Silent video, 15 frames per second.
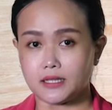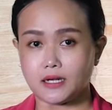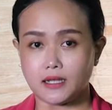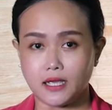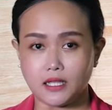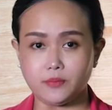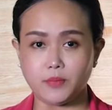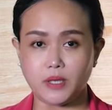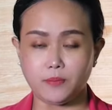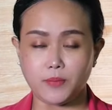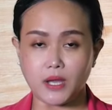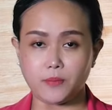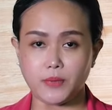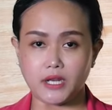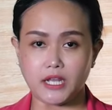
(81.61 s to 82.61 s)
terkait
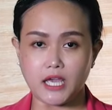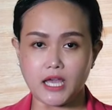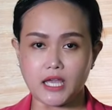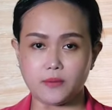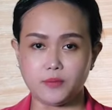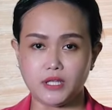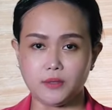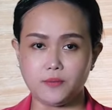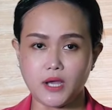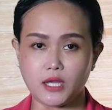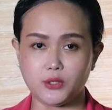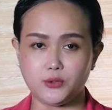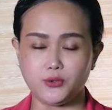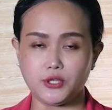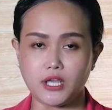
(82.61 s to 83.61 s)
pipa PDAM di
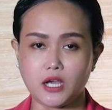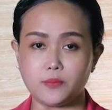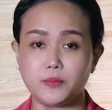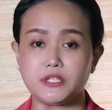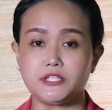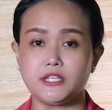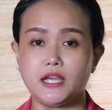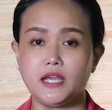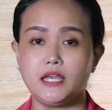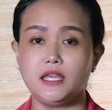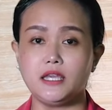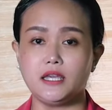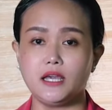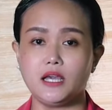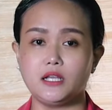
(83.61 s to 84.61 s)
Bandung yang pecah
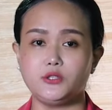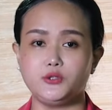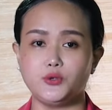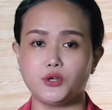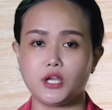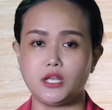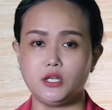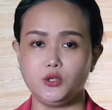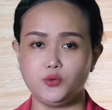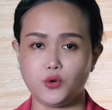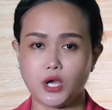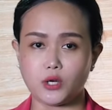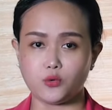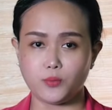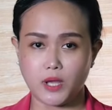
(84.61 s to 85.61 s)
hingga hancurkan
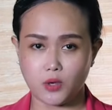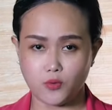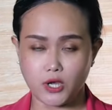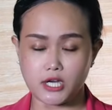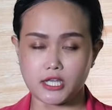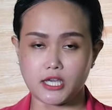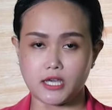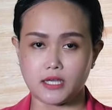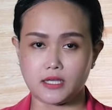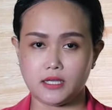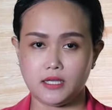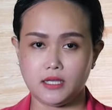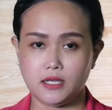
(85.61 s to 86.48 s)
dua rumah warga.